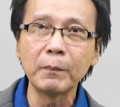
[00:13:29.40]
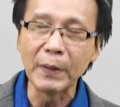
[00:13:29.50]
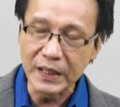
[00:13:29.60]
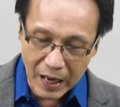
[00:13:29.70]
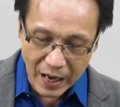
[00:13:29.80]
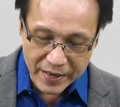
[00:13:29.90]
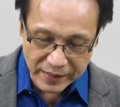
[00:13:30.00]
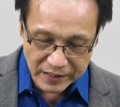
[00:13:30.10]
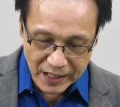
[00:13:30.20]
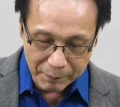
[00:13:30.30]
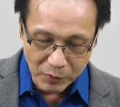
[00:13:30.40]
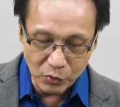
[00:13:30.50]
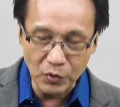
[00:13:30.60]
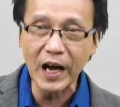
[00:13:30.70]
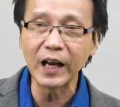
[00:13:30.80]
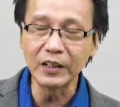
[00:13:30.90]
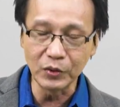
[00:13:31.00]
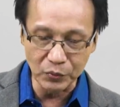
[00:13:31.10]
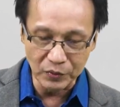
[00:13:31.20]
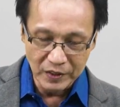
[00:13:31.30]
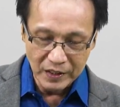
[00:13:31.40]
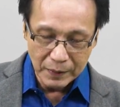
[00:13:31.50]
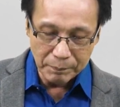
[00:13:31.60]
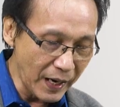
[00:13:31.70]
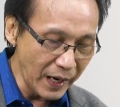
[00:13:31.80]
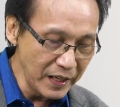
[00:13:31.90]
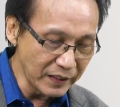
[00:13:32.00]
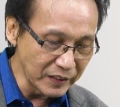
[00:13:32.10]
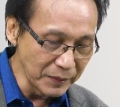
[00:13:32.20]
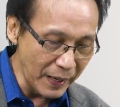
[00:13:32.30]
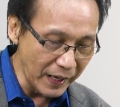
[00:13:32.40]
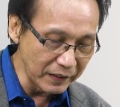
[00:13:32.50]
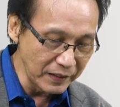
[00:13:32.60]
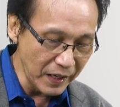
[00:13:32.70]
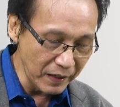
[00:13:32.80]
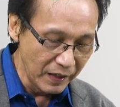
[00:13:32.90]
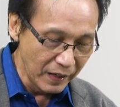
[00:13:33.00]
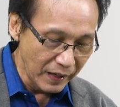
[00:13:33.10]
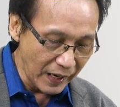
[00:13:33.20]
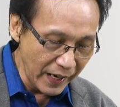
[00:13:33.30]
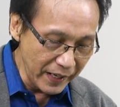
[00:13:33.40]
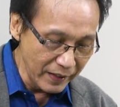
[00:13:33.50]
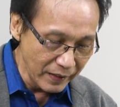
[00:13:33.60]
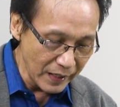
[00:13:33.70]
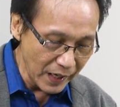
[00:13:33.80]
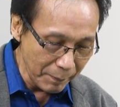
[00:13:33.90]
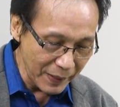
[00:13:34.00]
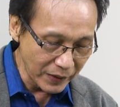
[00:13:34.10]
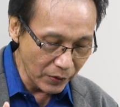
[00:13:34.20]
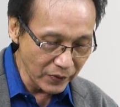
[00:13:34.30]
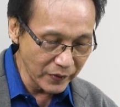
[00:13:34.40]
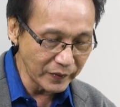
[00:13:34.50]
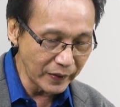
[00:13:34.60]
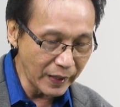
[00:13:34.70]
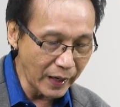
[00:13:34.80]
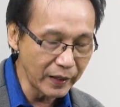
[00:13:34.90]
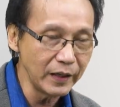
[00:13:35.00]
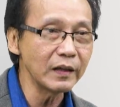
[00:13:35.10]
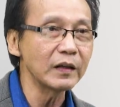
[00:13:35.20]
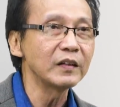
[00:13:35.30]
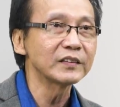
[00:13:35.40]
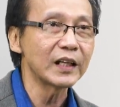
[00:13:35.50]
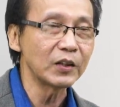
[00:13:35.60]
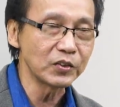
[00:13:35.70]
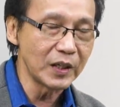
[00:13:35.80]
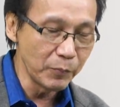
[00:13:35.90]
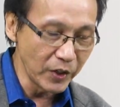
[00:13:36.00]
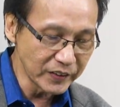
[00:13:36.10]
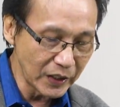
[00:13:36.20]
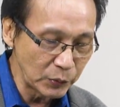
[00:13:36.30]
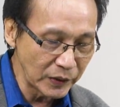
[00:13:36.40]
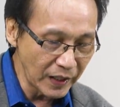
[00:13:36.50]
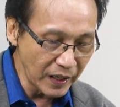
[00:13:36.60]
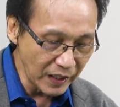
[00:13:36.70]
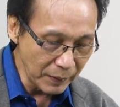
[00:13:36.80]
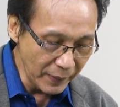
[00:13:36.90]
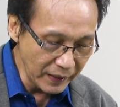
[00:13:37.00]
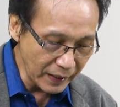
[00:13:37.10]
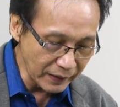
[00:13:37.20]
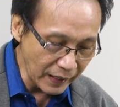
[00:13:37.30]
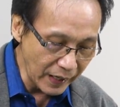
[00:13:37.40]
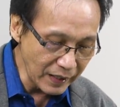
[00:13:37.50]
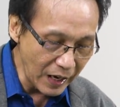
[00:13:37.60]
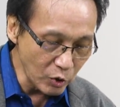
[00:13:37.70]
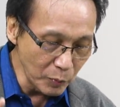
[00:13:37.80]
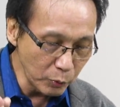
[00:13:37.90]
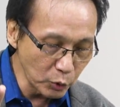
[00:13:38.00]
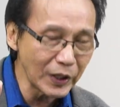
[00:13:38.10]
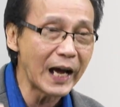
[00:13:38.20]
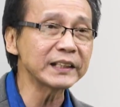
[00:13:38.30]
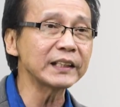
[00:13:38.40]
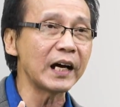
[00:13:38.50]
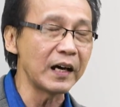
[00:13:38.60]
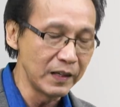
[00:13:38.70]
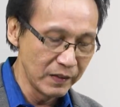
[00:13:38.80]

Banyak ayat yang mendukung hal itu. Bahkan di terjemahan yang lain ya bahasa Indonesia sehari-hari satu Samuel satu ayat yang kelima dikatakan aku putus asa.